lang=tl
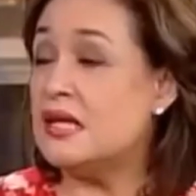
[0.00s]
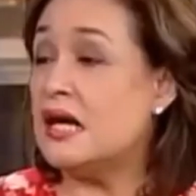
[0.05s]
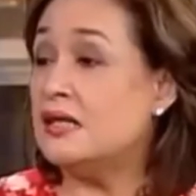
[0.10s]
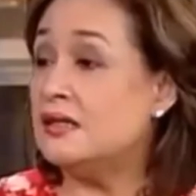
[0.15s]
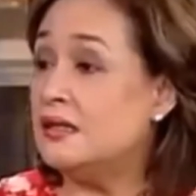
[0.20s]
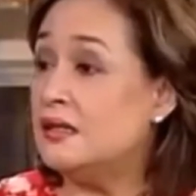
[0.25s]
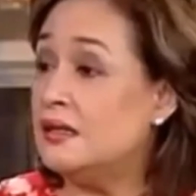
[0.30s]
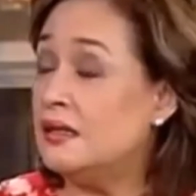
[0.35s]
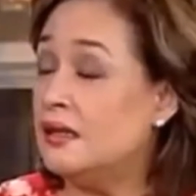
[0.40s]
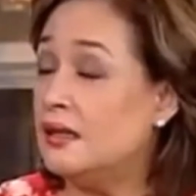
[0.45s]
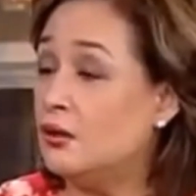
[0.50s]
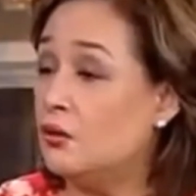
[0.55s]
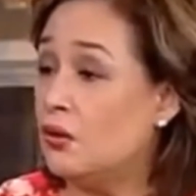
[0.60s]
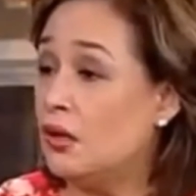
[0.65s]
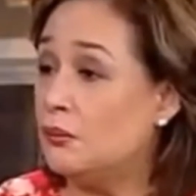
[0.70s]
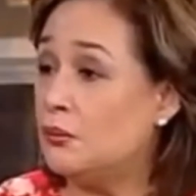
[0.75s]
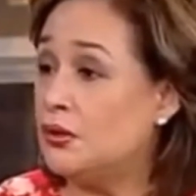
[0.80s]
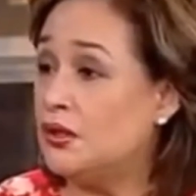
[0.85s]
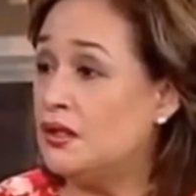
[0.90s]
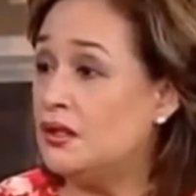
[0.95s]
dating
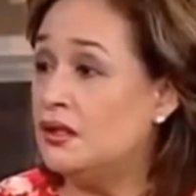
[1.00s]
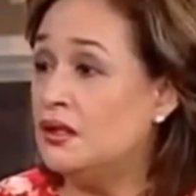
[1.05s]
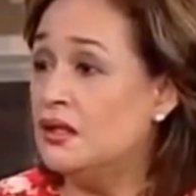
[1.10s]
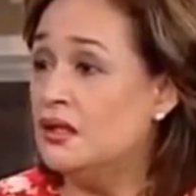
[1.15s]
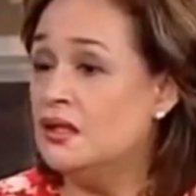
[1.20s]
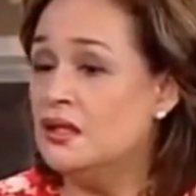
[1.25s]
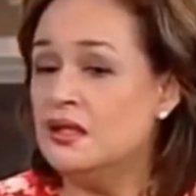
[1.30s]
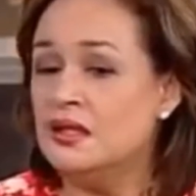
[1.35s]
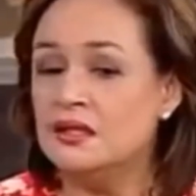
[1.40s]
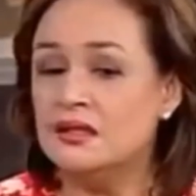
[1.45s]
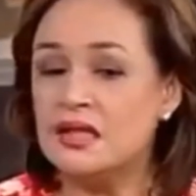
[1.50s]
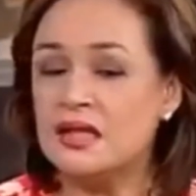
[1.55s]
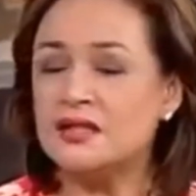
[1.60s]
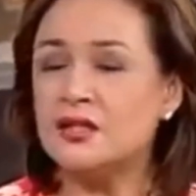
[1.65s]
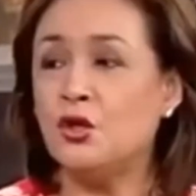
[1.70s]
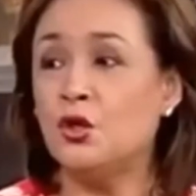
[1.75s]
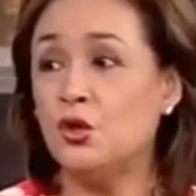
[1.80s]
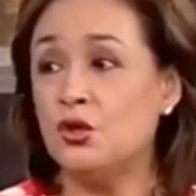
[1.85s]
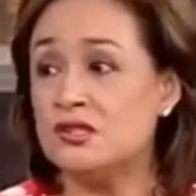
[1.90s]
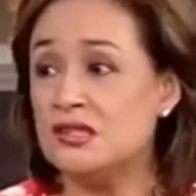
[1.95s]
ginagawa mo na, dati
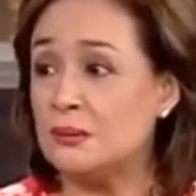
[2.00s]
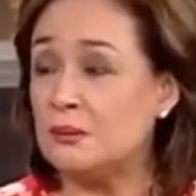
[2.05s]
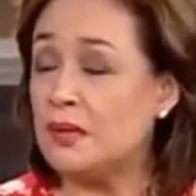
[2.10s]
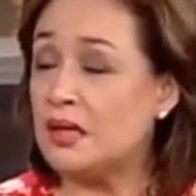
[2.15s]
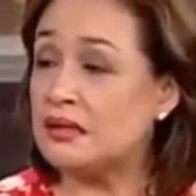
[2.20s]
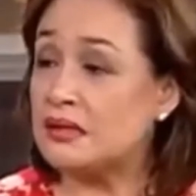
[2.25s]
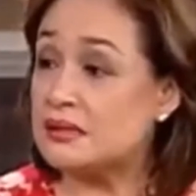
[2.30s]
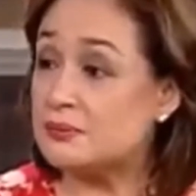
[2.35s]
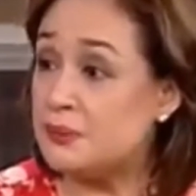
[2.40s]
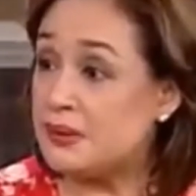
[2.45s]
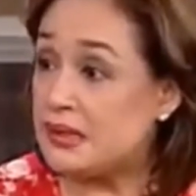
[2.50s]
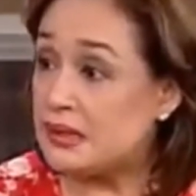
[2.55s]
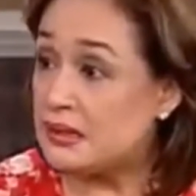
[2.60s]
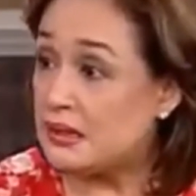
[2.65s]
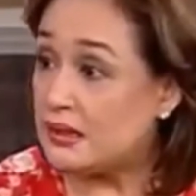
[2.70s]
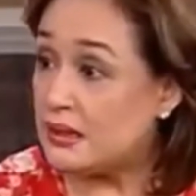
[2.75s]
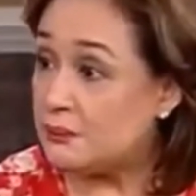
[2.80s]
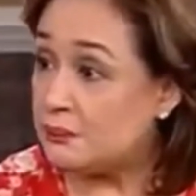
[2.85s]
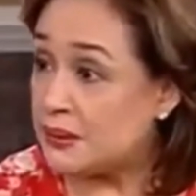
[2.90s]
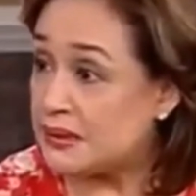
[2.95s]
wholesome ka, tapos bigla
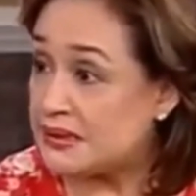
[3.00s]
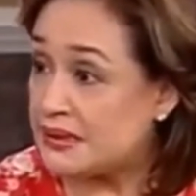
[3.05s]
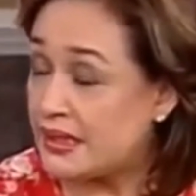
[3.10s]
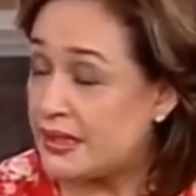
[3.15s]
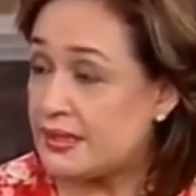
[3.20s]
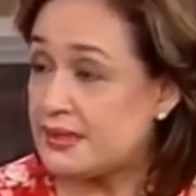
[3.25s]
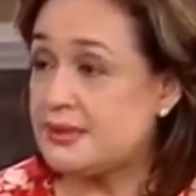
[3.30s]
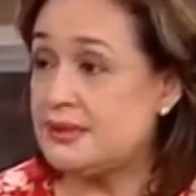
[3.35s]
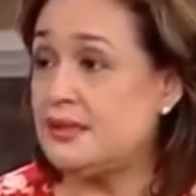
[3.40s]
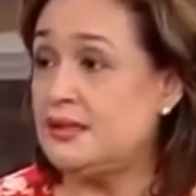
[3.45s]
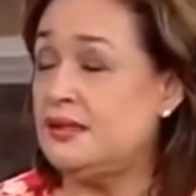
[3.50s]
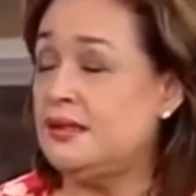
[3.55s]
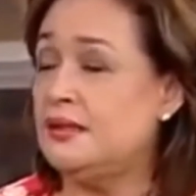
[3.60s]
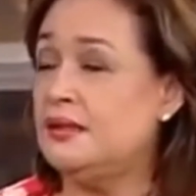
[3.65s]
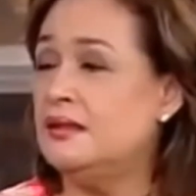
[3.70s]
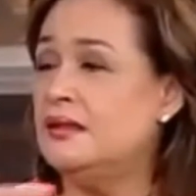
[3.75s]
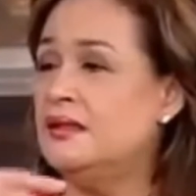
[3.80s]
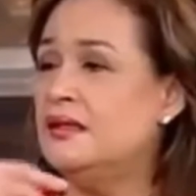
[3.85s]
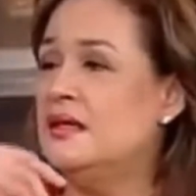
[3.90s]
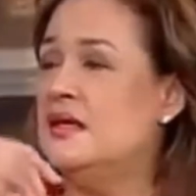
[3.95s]
naging pa-sexy.
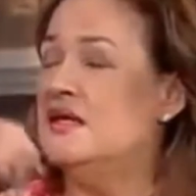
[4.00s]
Right.